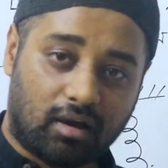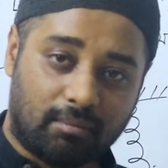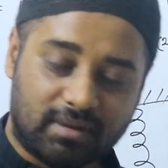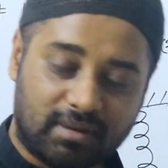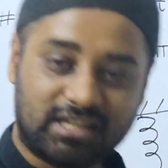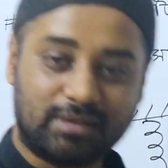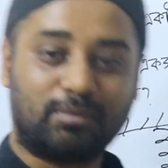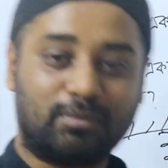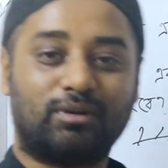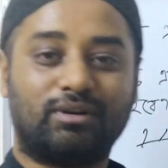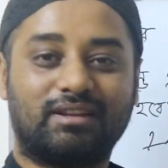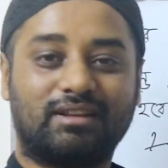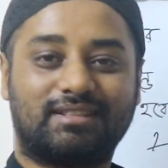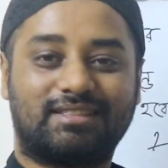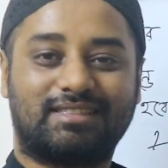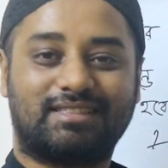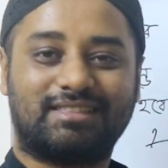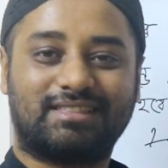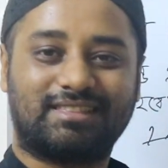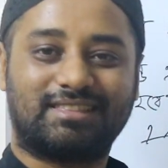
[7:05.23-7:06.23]
বেশি পণ্ডিত
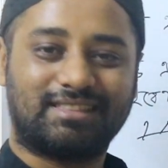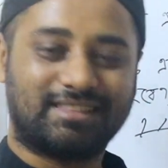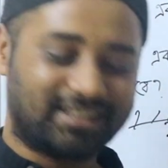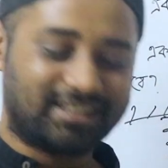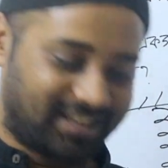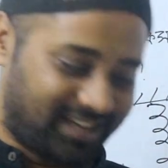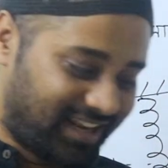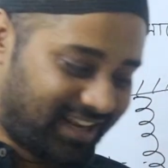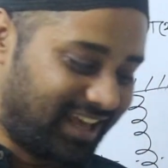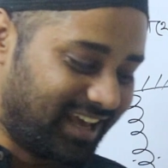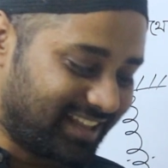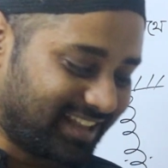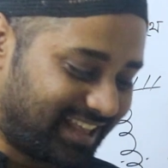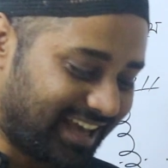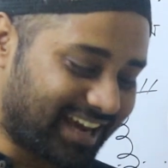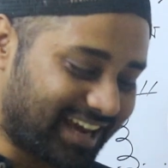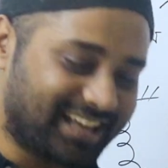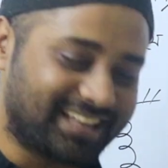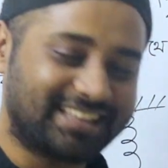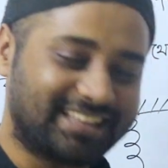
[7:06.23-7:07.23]

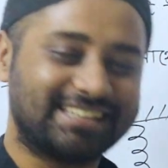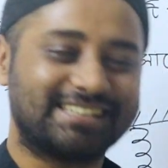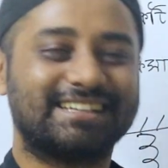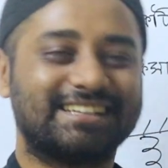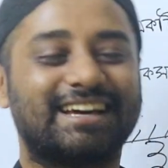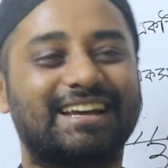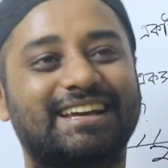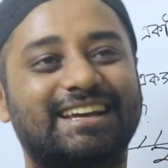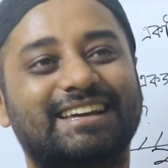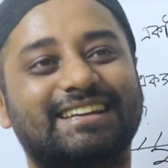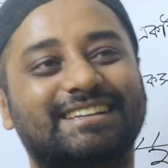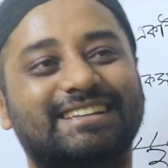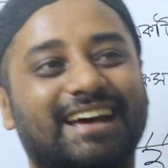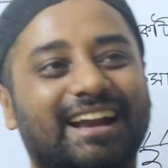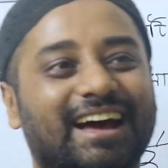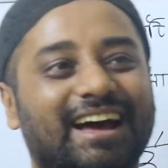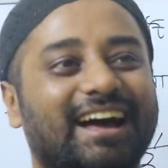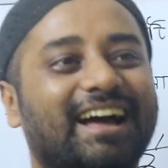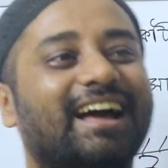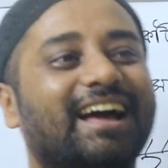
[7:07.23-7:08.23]
দেখাতে আর কি
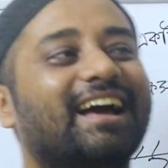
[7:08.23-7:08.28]
যারা